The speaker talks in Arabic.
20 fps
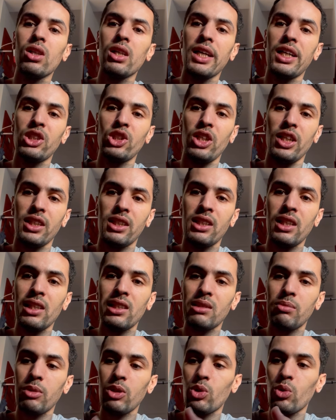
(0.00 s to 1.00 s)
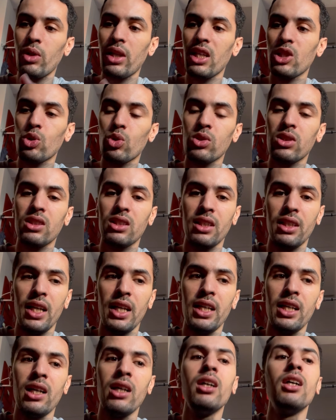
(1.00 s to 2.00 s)
لك اجي عندنا سميتو لاجونس
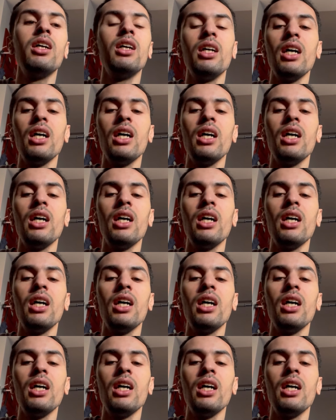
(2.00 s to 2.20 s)
هنايا